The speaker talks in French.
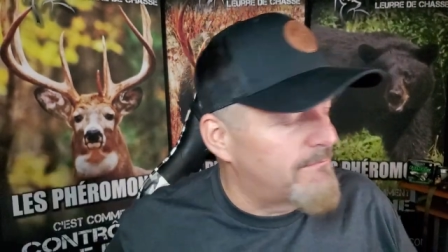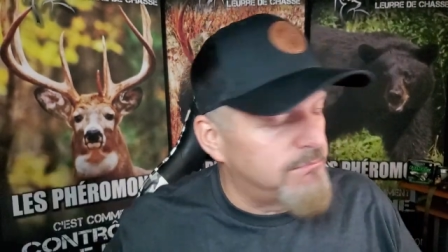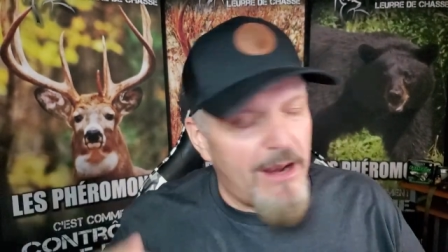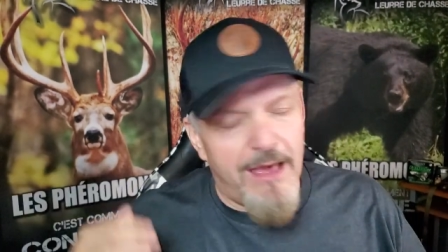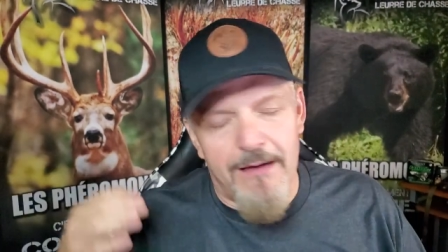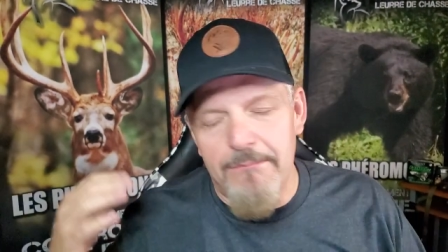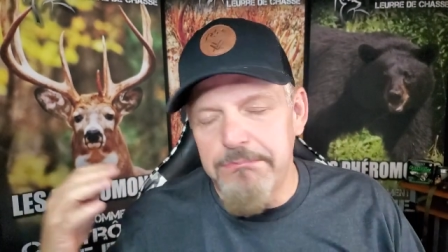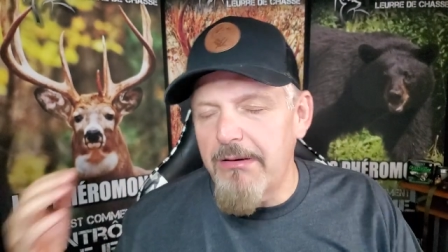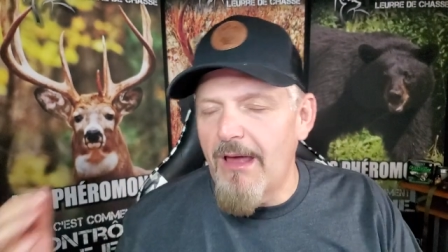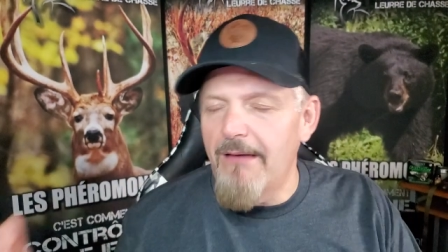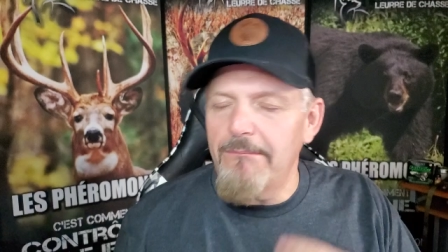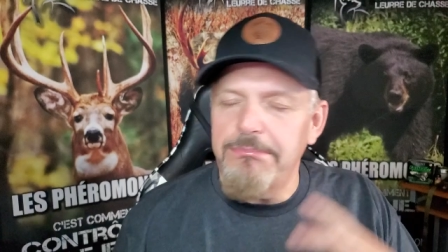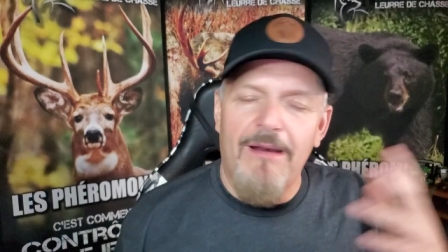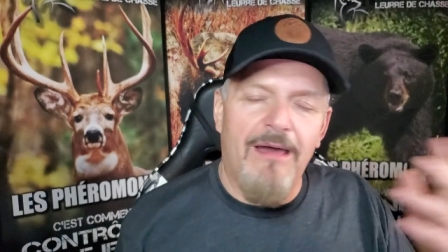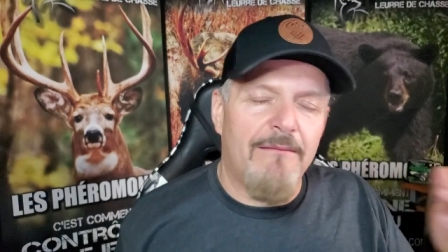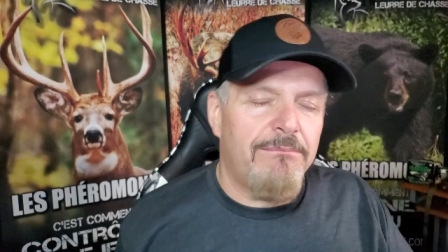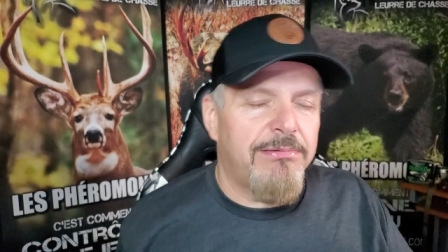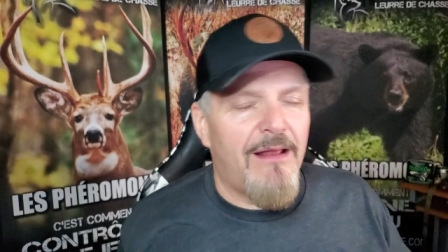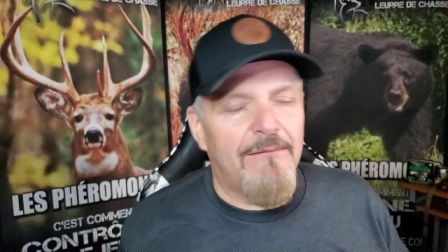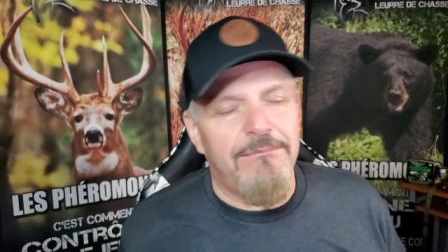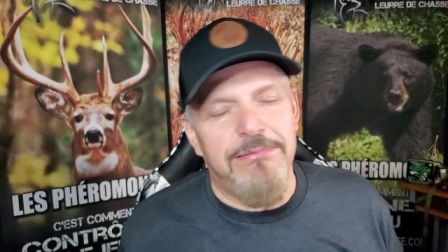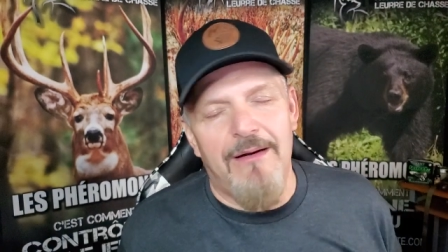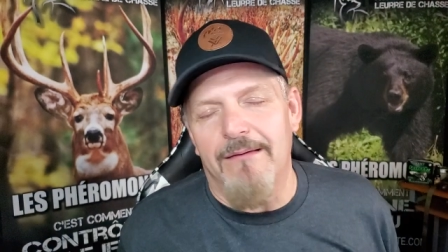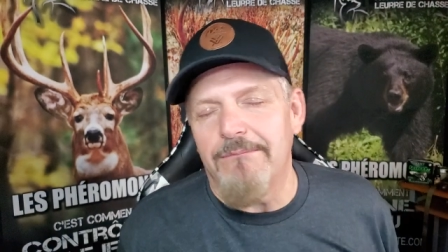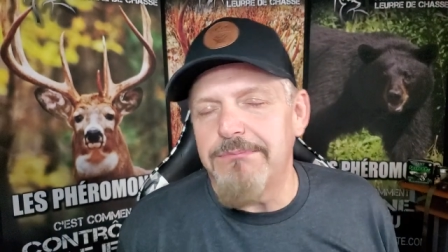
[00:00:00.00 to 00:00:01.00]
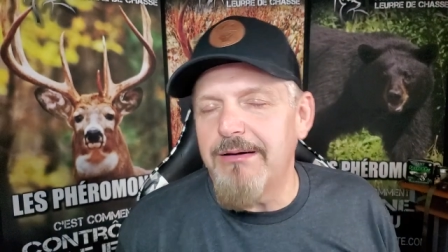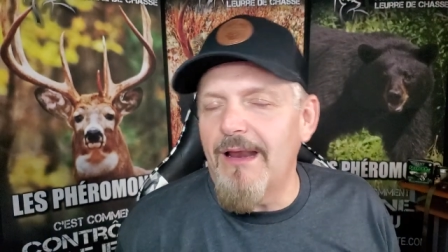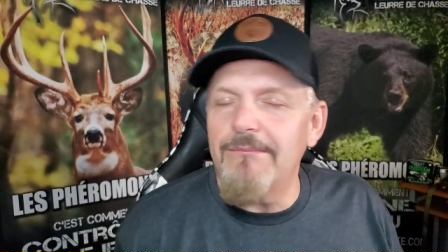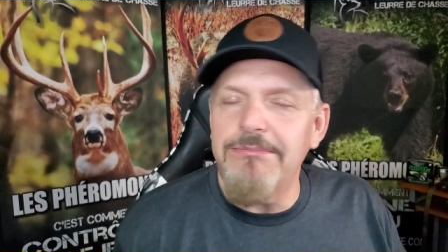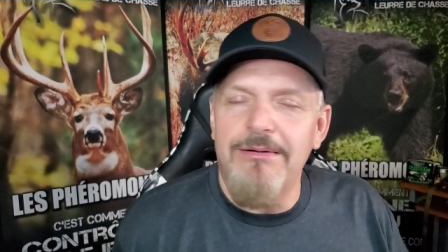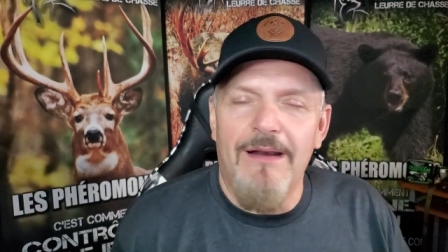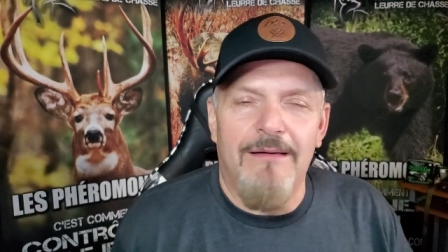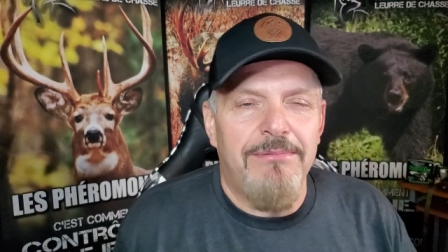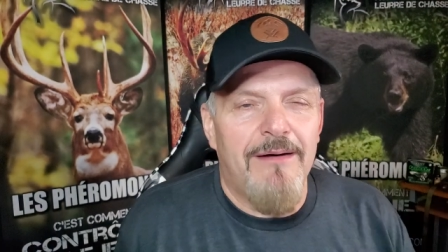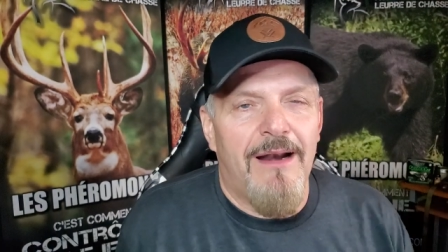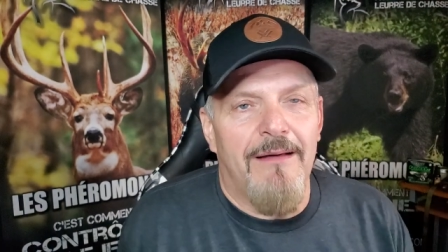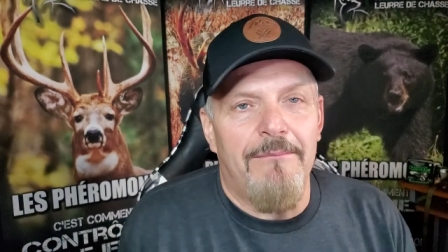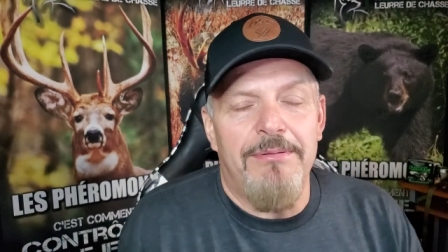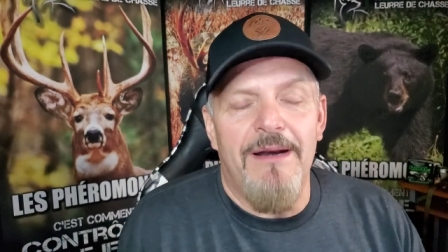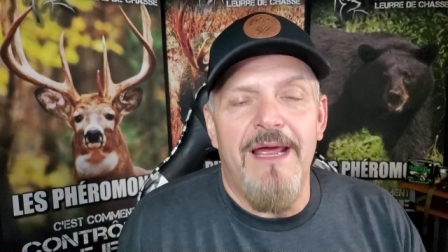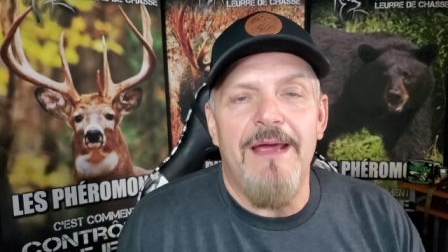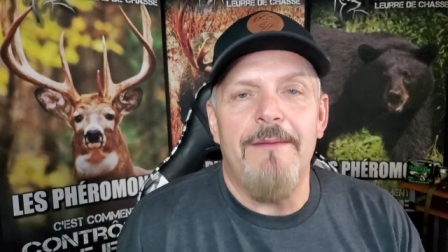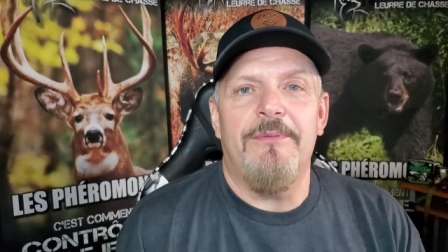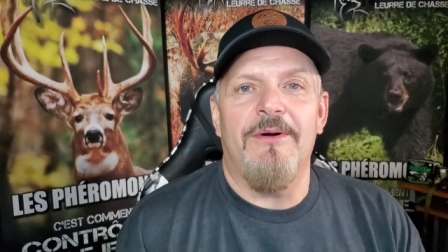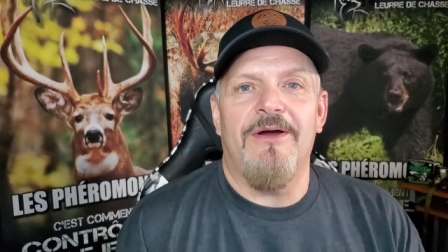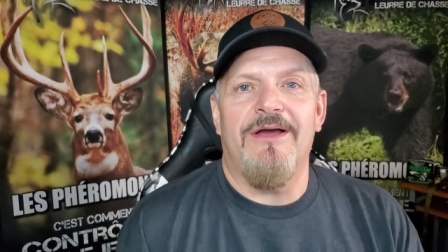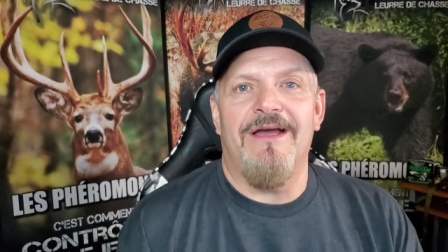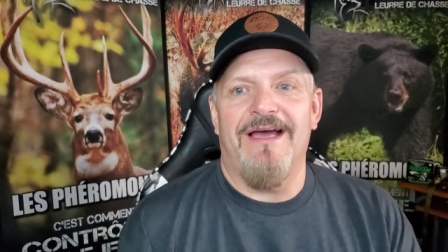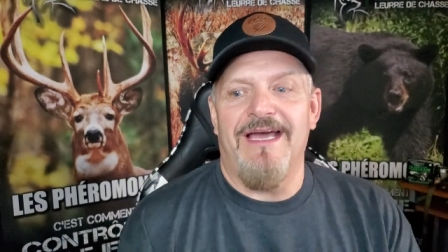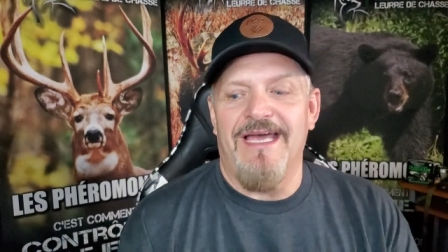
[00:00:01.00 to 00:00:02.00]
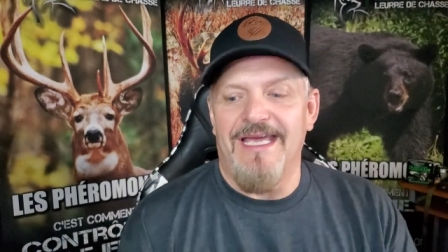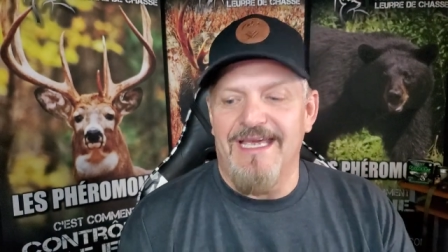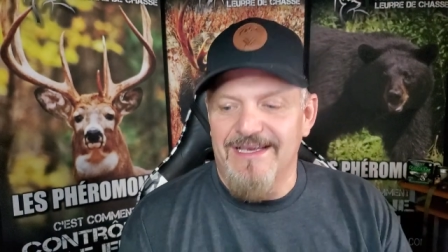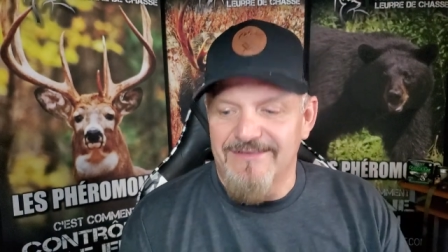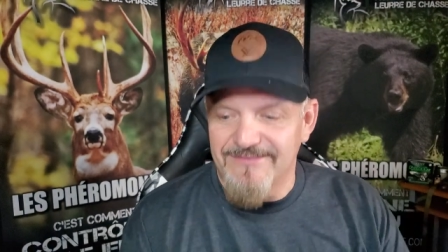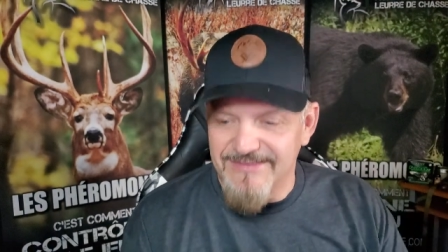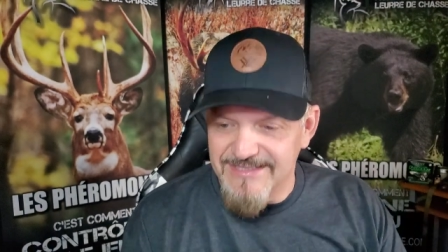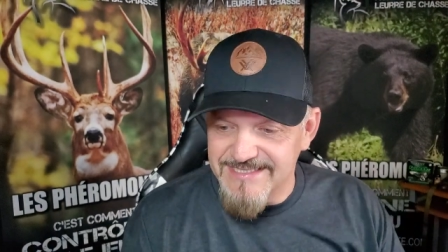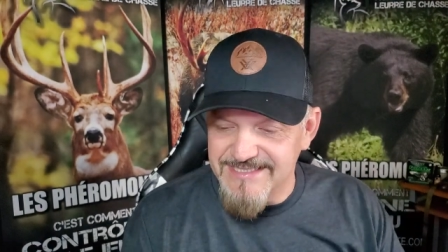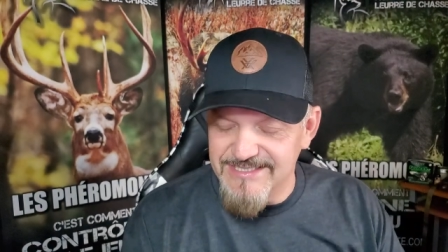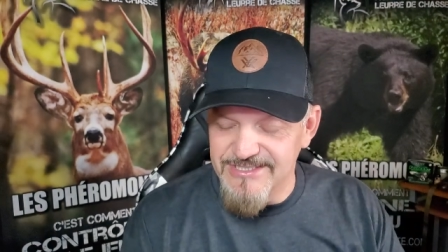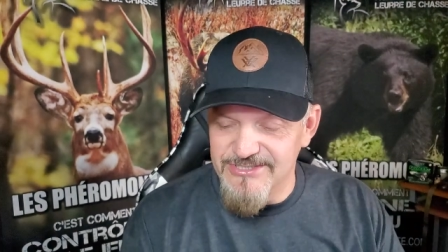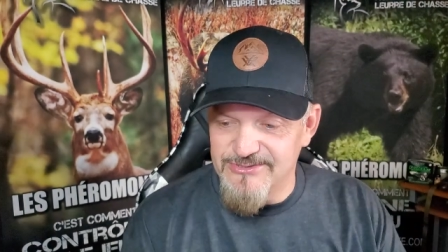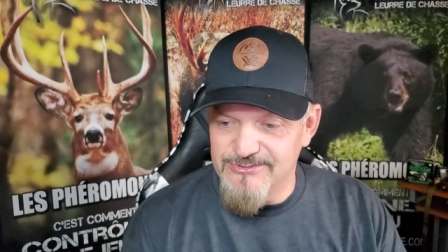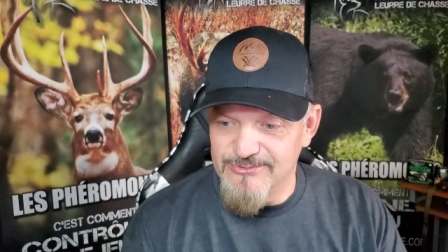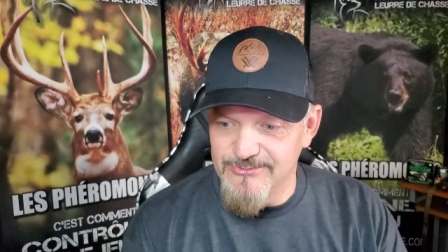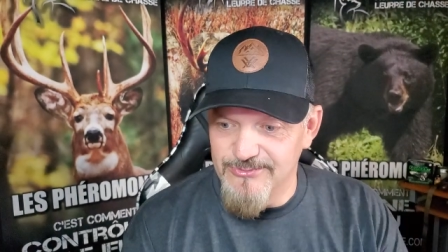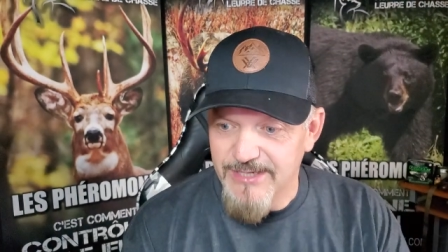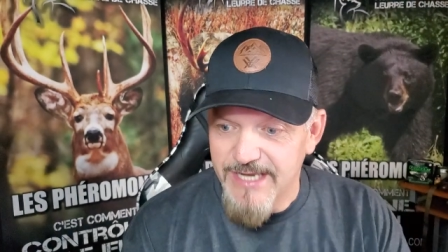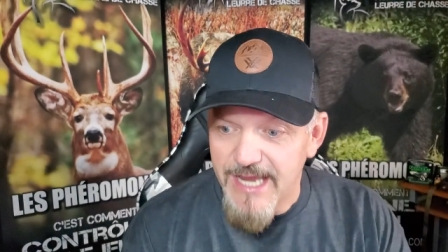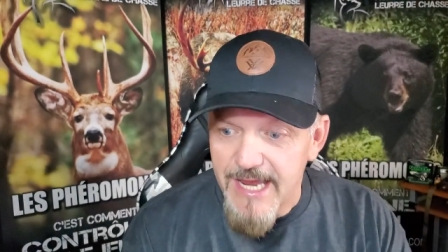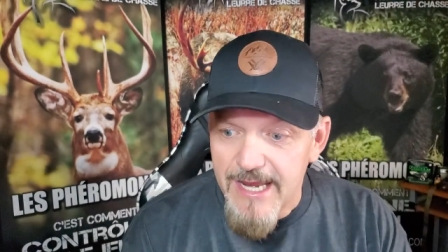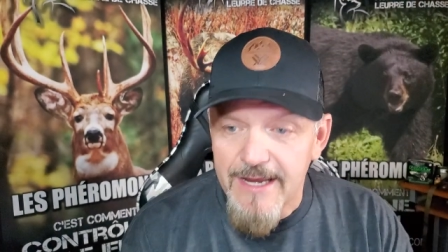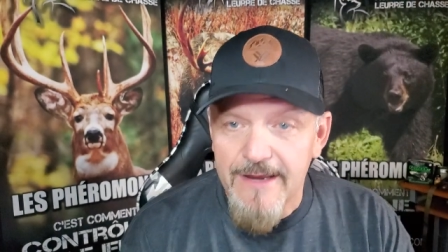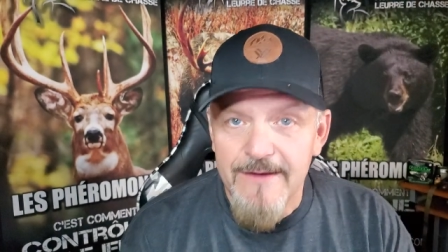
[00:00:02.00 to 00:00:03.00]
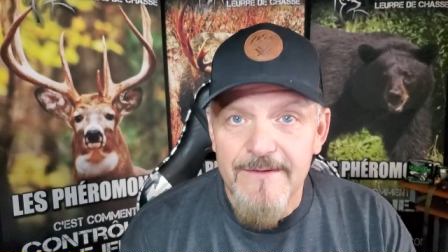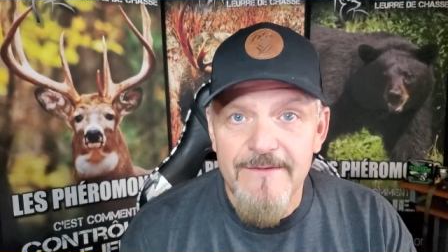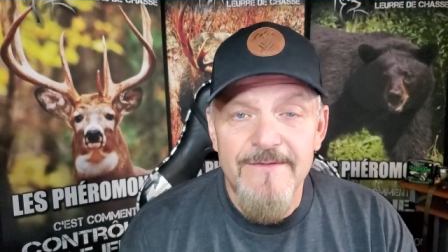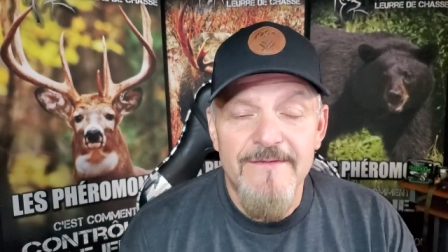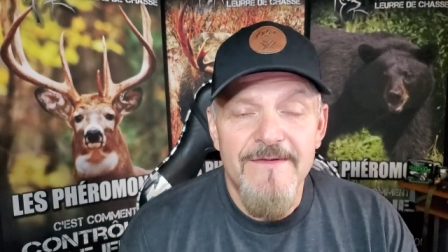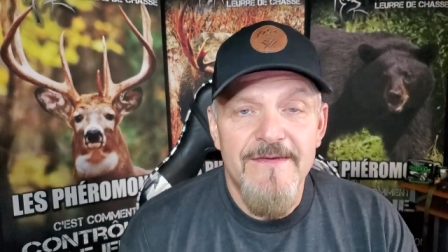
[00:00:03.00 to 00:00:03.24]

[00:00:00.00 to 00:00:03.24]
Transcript: bla bla bla bla bla bla bla bla bla, pas correct avec ses souliers.